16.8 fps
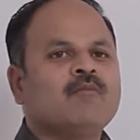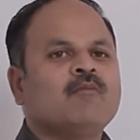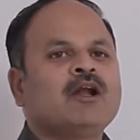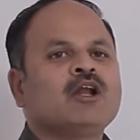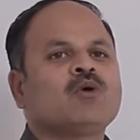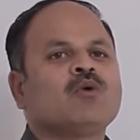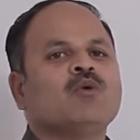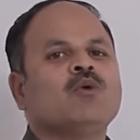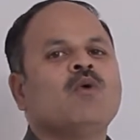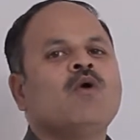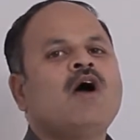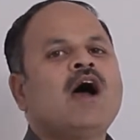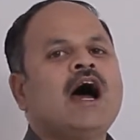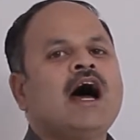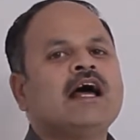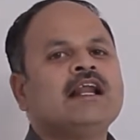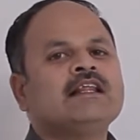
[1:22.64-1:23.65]
మనకు
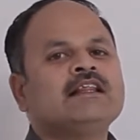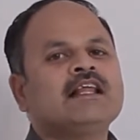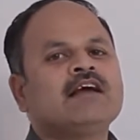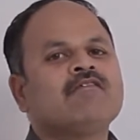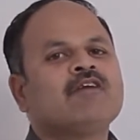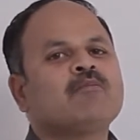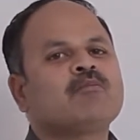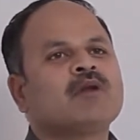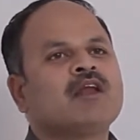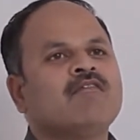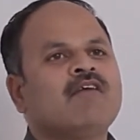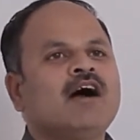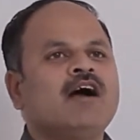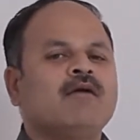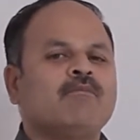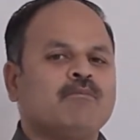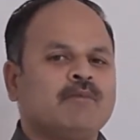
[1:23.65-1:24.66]
హరిత విప్లవ
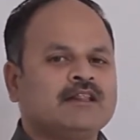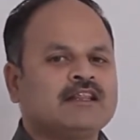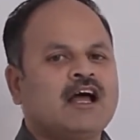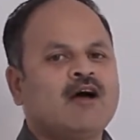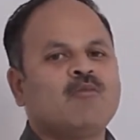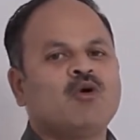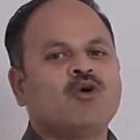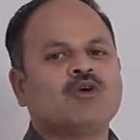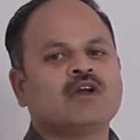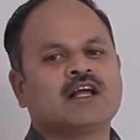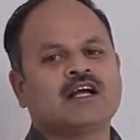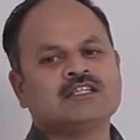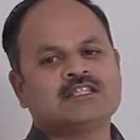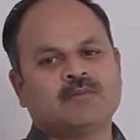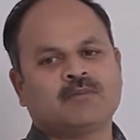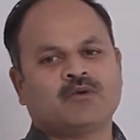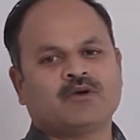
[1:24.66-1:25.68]
పితామహునిగా
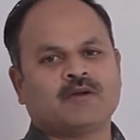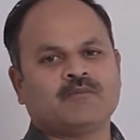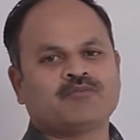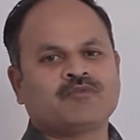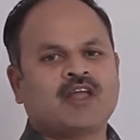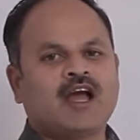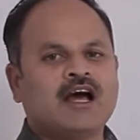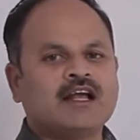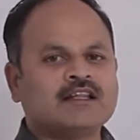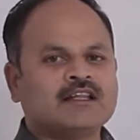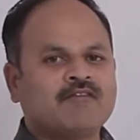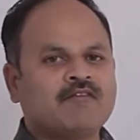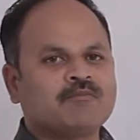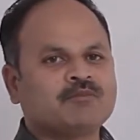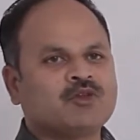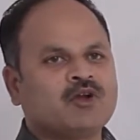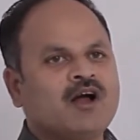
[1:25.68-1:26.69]
చెప్పుకోవడం హరిత
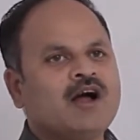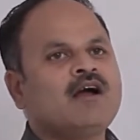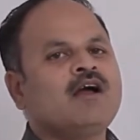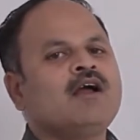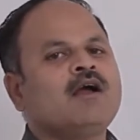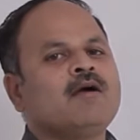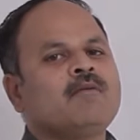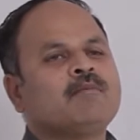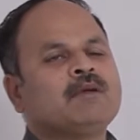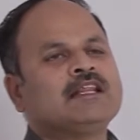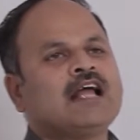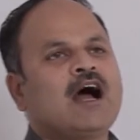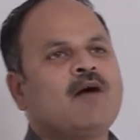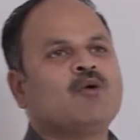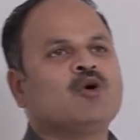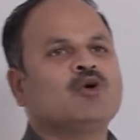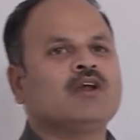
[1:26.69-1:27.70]
విప్లవ
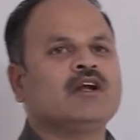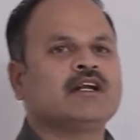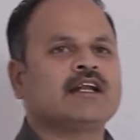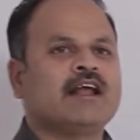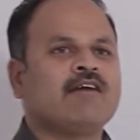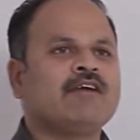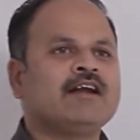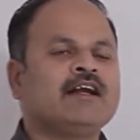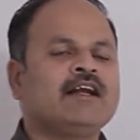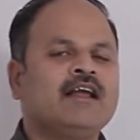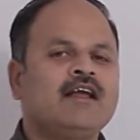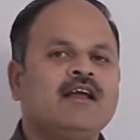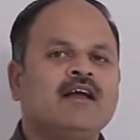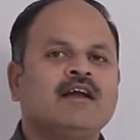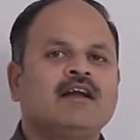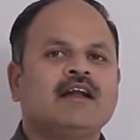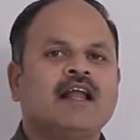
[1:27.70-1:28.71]
పితామహుడు అంటారు ఎవరండి
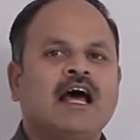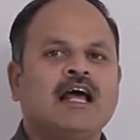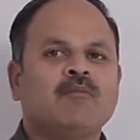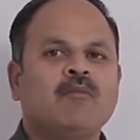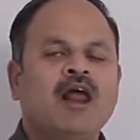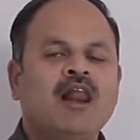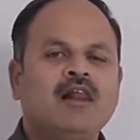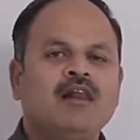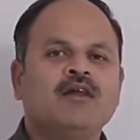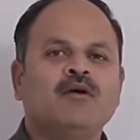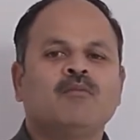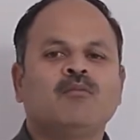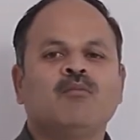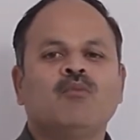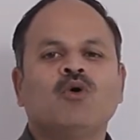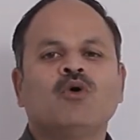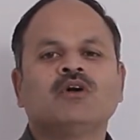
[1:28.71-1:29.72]
నార్మల్
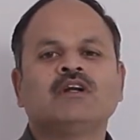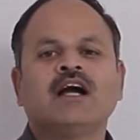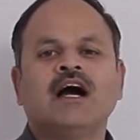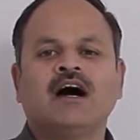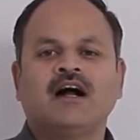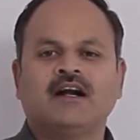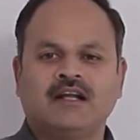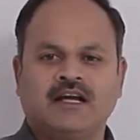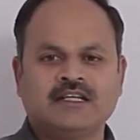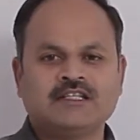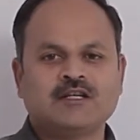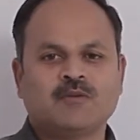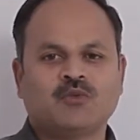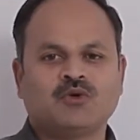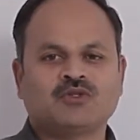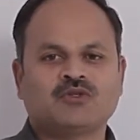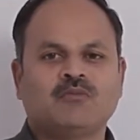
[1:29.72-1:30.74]
బోర్డ్ గార్డ్ అని
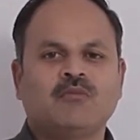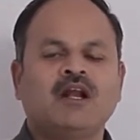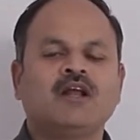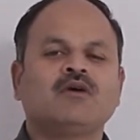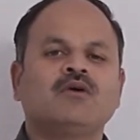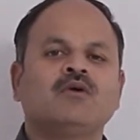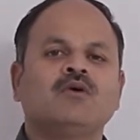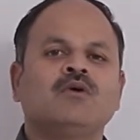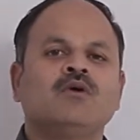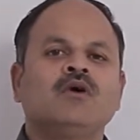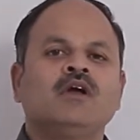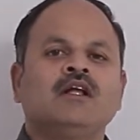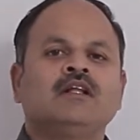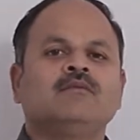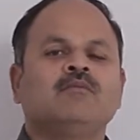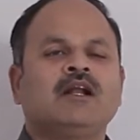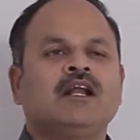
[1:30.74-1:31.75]
చెప్పవచ్చు మనకు
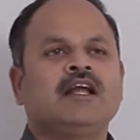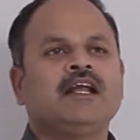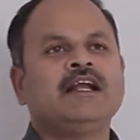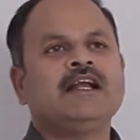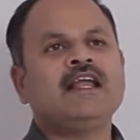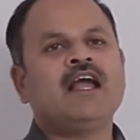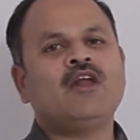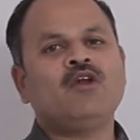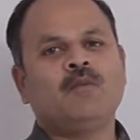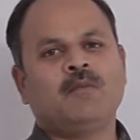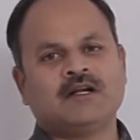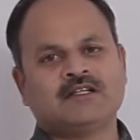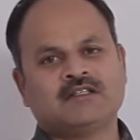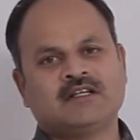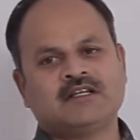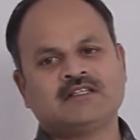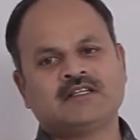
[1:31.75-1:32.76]
మన ఇండియాలో
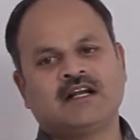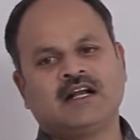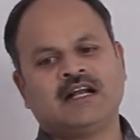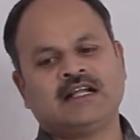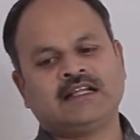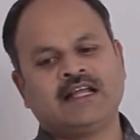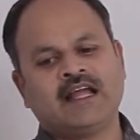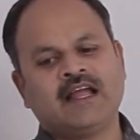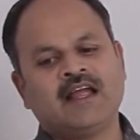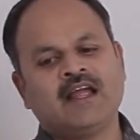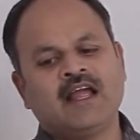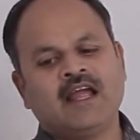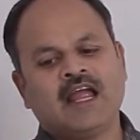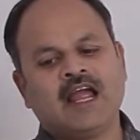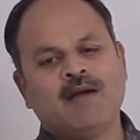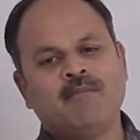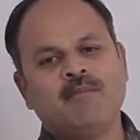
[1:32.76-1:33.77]
పరిశీలించినట్లయితే
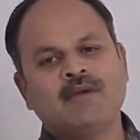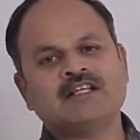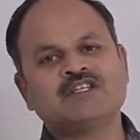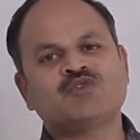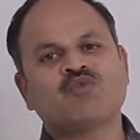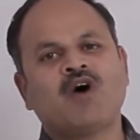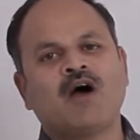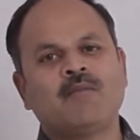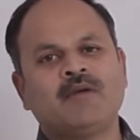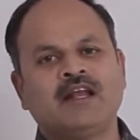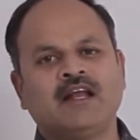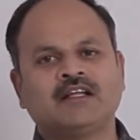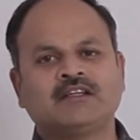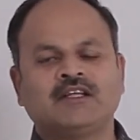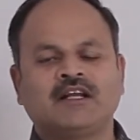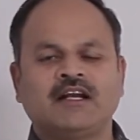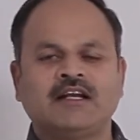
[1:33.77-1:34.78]
ఎంఎస్
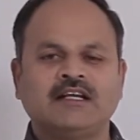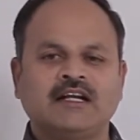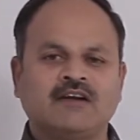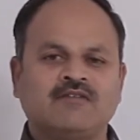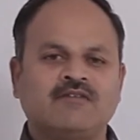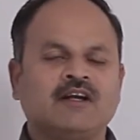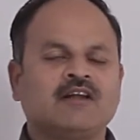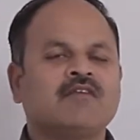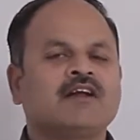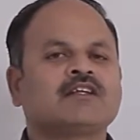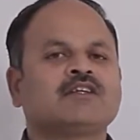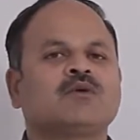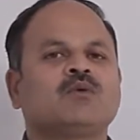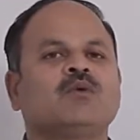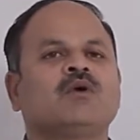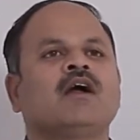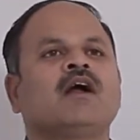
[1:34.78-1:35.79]
స్వామినాథన్ అనేటటువంటి వ్యక్తి
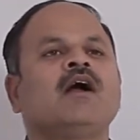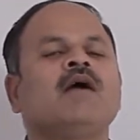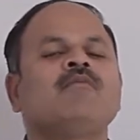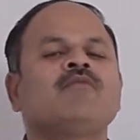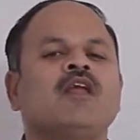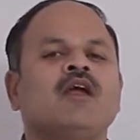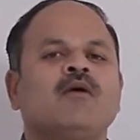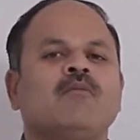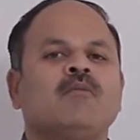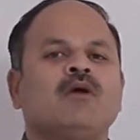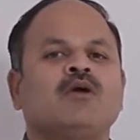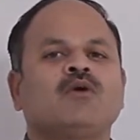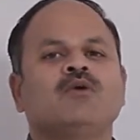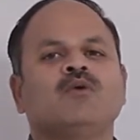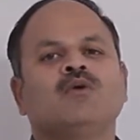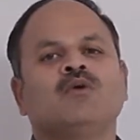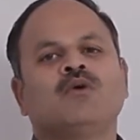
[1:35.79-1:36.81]
కూడా
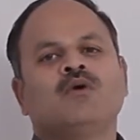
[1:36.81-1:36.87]
మనకు